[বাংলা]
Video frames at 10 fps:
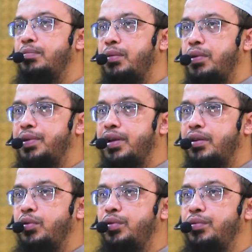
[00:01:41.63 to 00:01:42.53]
মা বাবা
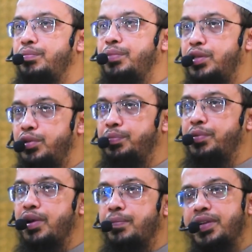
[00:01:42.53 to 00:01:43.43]
মৃত্যুর
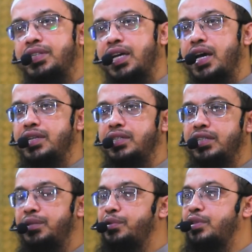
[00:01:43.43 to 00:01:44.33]
পর আমরা চাই
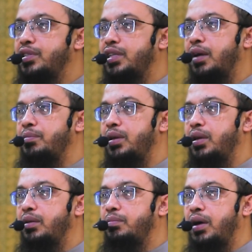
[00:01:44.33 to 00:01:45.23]
যে জীবদ্দশায় আমি
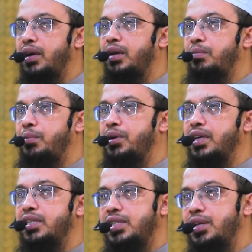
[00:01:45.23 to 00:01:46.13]
মাকে
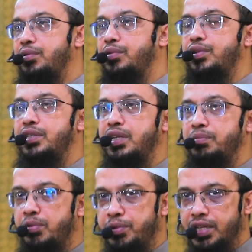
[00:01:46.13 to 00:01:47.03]
বাবাকে স্নেহ করেছি
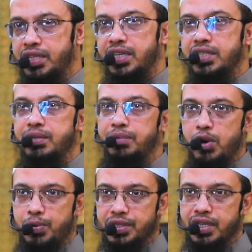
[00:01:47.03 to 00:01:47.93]
মমতা দিয়েছি
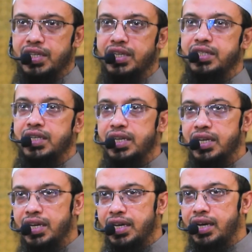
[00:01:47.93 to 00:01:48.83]
ভালোবাসা দিয়েছি
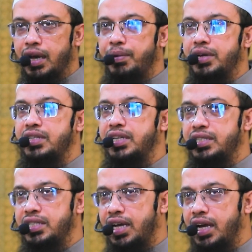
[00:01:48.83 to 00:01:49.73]
খাবার
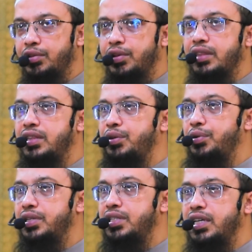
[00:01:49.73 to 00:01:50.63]
দিয়েছি আদর আত্মি
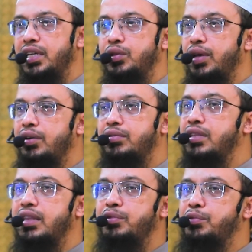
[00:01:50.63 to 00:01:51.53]
করেছি কিন্তু এখন
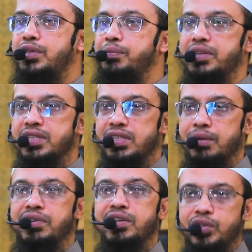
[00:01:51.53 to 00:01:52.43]
তাদের করতে পারতেছি
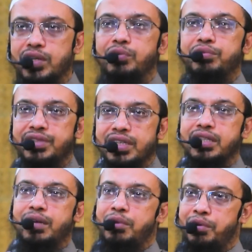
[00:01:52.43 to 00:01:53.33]
না আমরা কিছুটা করতে
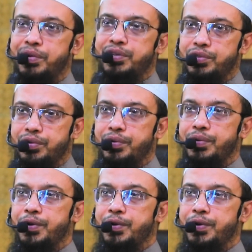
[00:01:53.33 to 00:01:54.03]
চাই বাবা মার জন্য